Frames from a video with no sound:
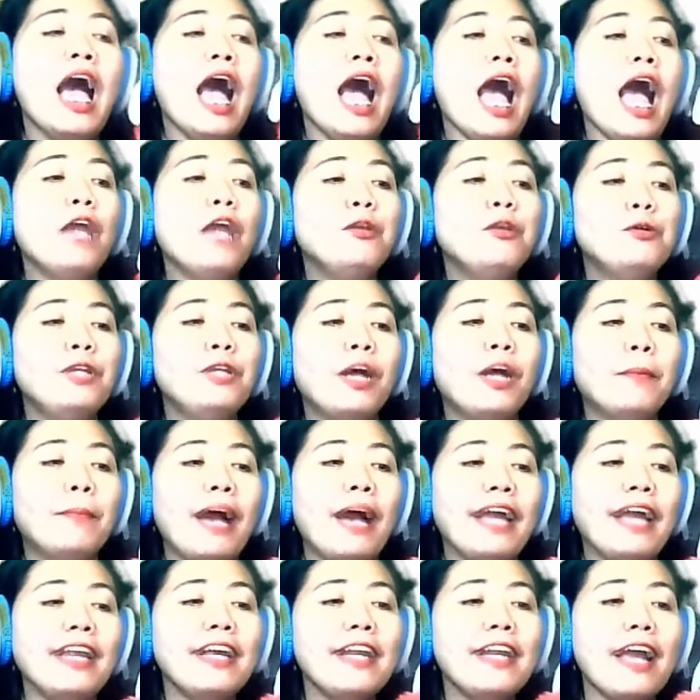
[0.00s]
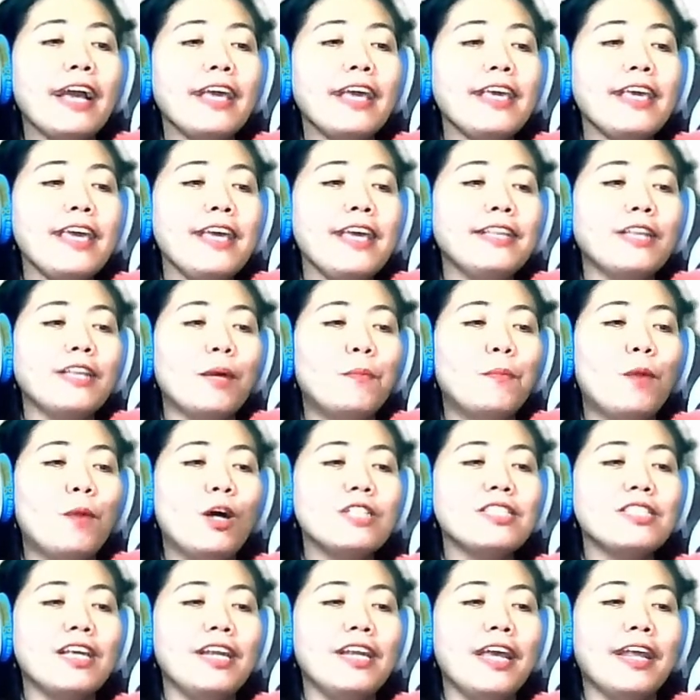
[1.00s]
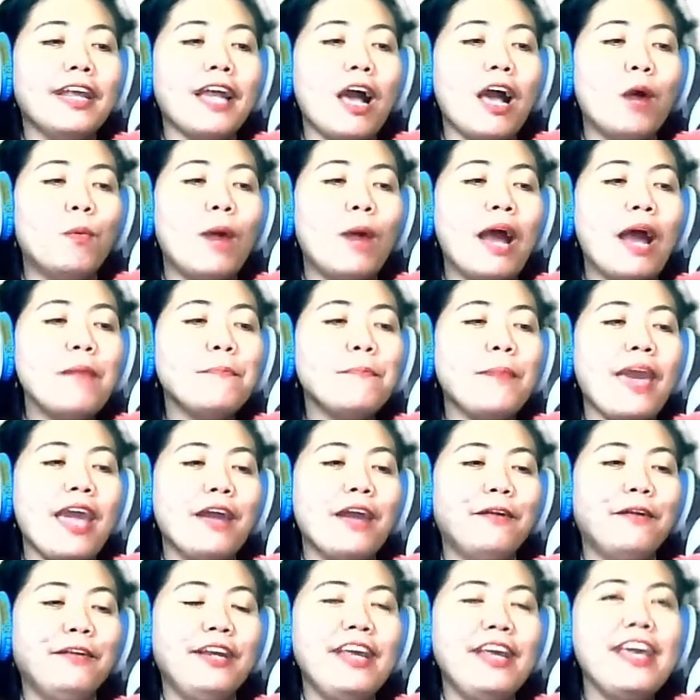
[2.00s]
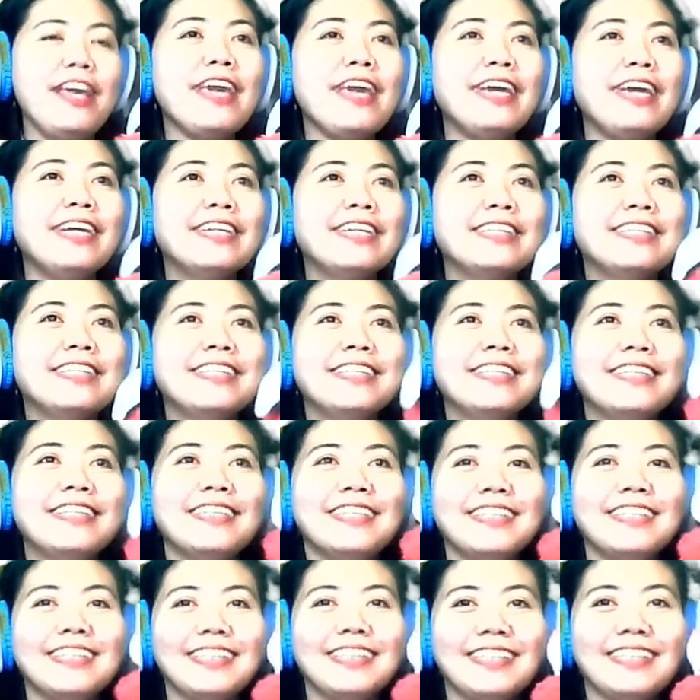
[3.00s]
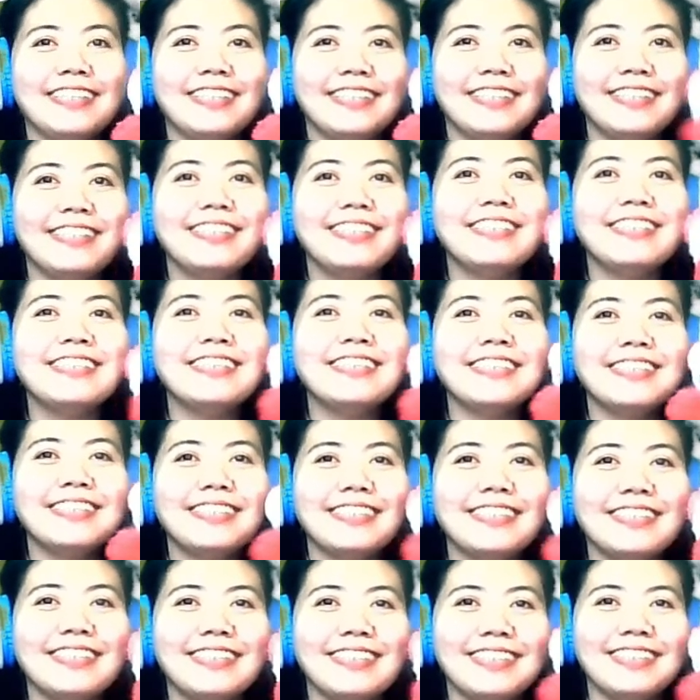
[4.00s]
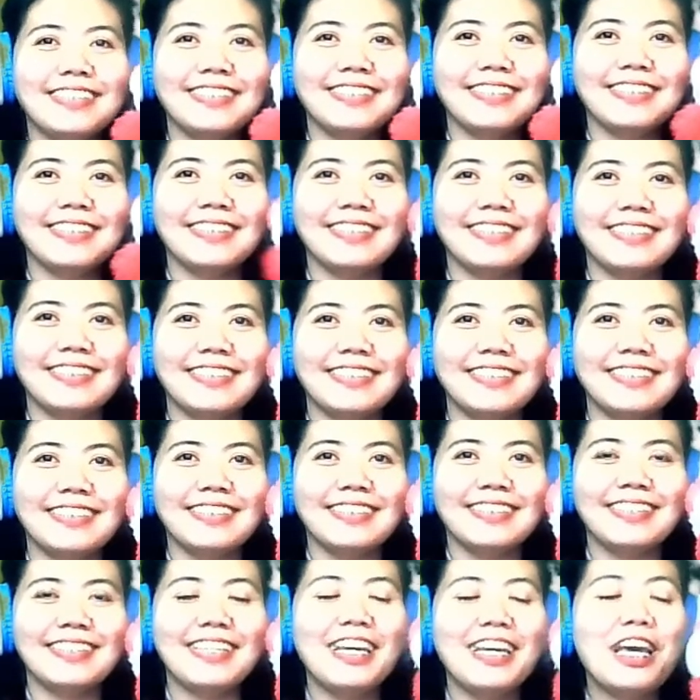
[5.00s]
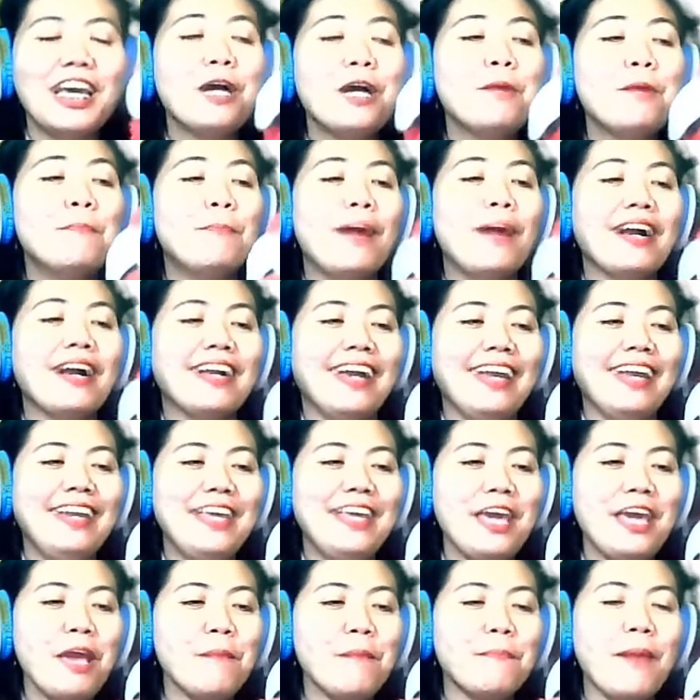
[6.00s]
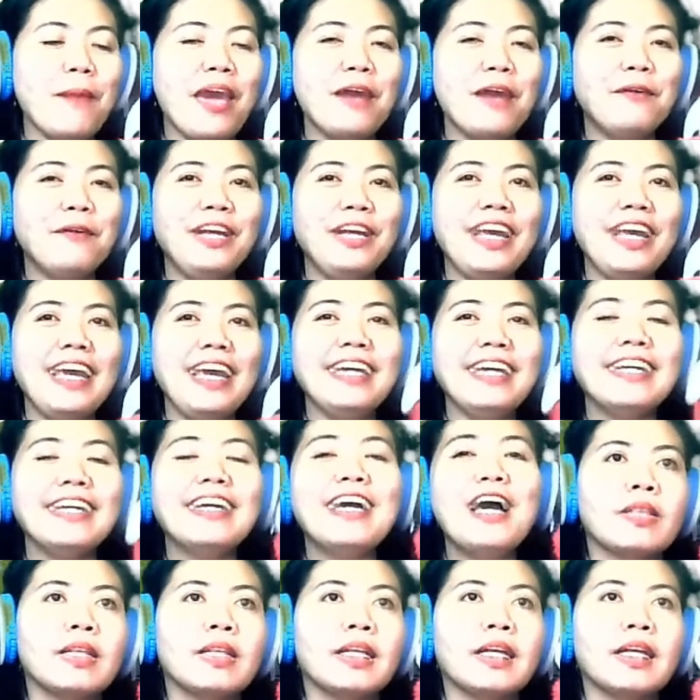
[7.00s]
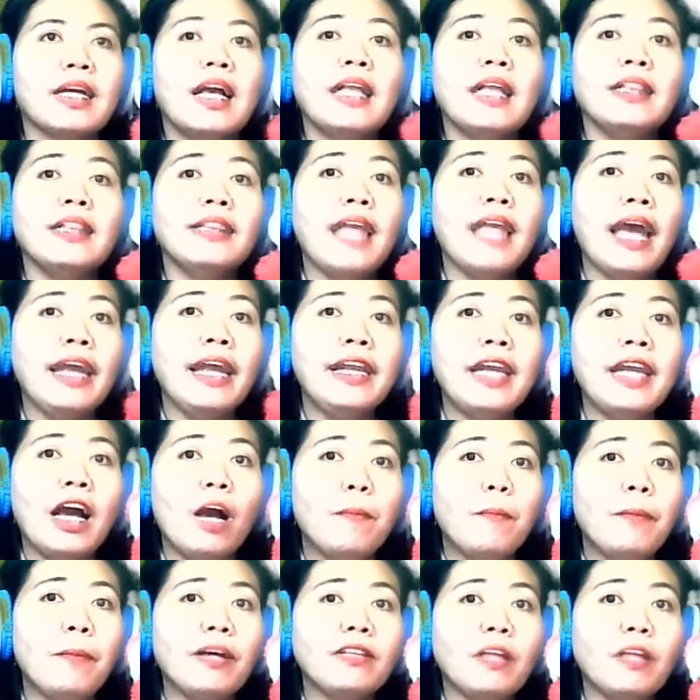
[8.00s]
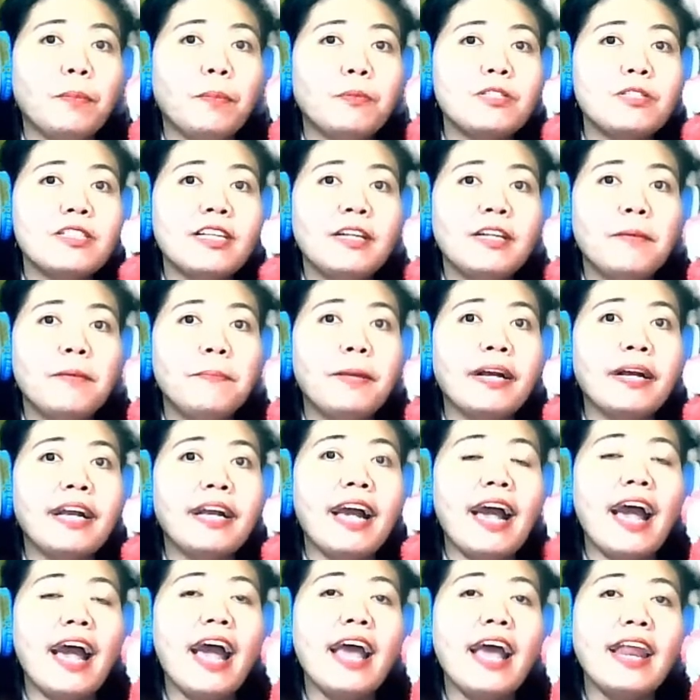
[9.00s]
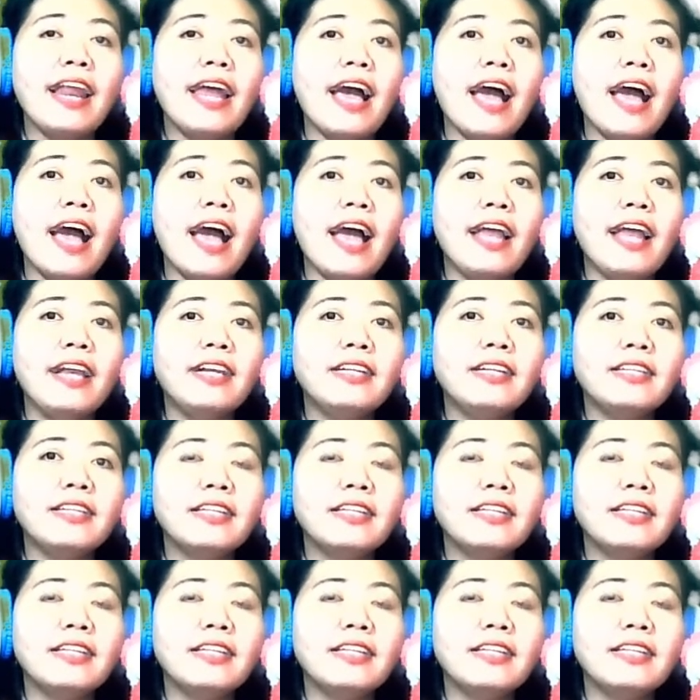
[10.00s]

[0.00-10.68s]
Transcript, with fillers: Ano naman ang nakikita mo sa larawan, Perry? Magkakaroon na siya ng asawa! Magaling, Perry! Dahil nakapagtapos na ng pag-aaral,